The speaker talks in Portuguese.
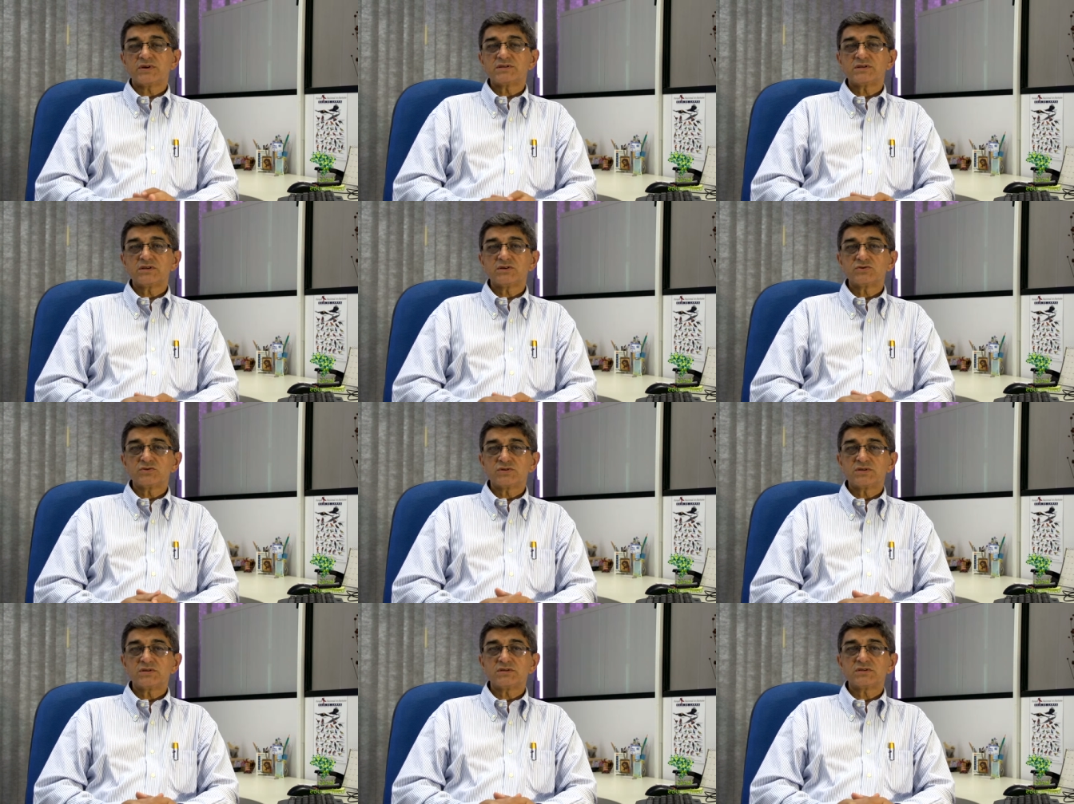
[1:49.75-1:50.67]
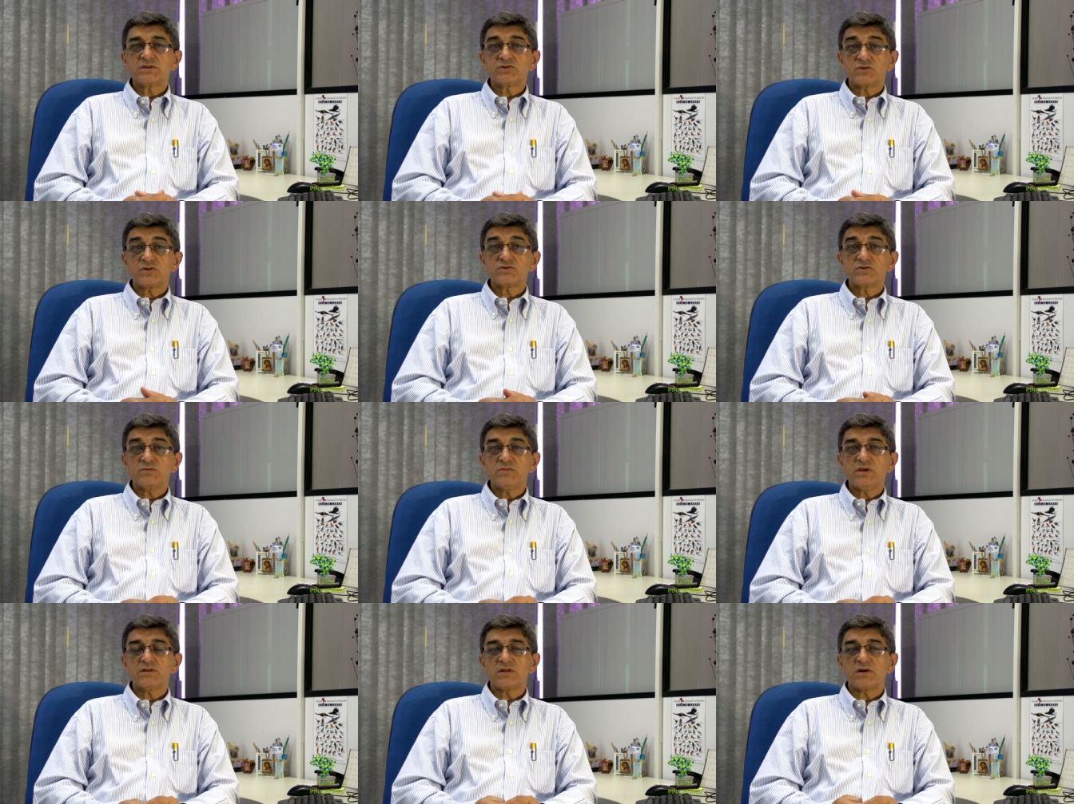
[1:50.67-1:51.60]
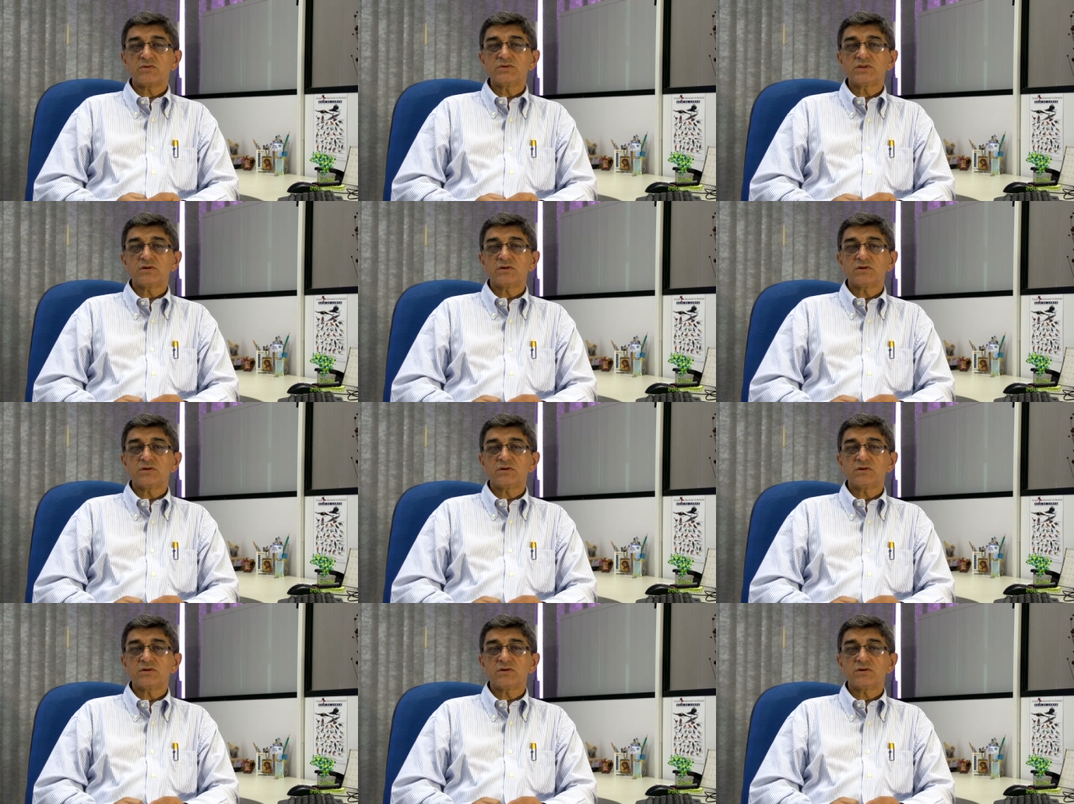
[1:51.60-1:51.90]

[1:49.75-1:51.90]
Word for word: fazer justiça socioambiental.